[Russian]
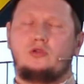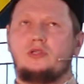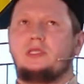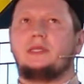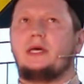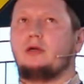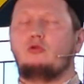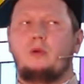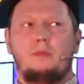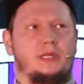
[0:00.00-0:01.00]
То есть не надо
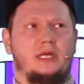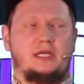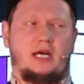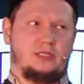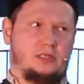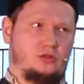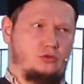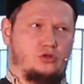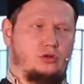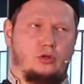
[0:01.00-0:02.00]
упоминать каждое
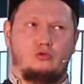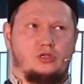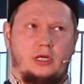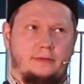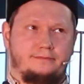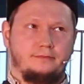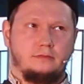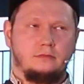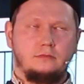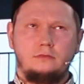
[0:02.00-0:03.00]
то, что нарушает.
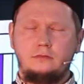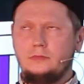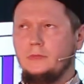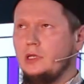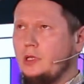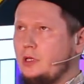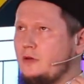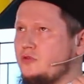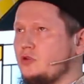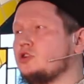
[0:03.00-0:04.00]

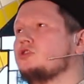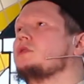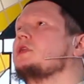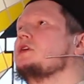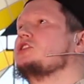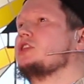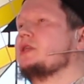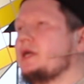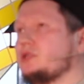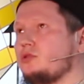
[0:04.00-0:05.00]
Все, что ты
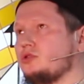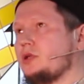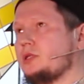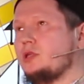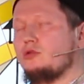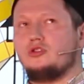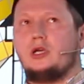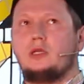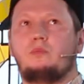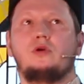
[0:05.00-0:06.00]
считаешь, то, что это
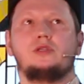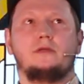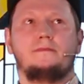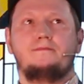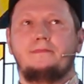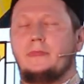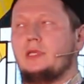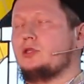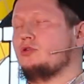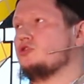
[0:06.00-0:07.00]
нарушает пост,
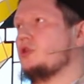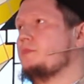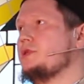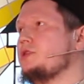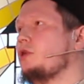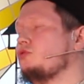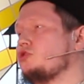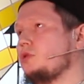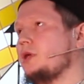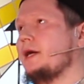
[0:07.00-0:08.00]
и то, что объяснили
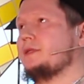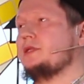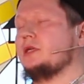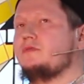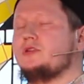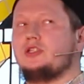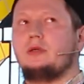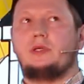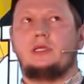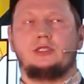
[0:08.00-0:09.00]
ученые, от этих
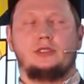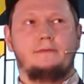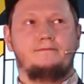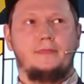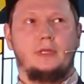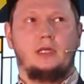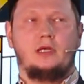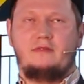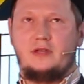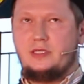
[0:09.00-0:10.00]
вещей мы должны
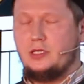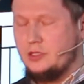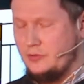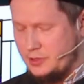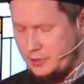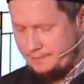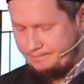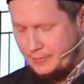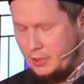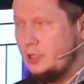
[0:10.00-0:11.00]
воздерживаться.
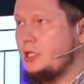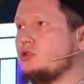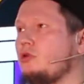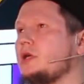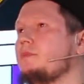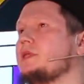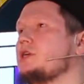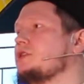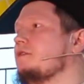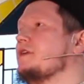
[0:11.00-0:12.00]
И сколько мы
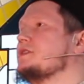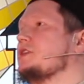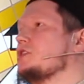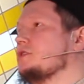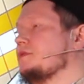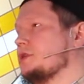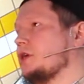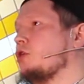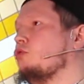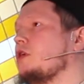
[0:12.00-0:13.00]
должны воздерживаться?
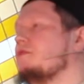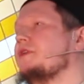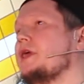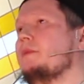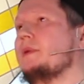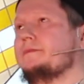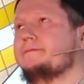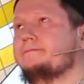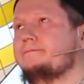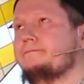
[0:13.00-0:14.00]
Какое время?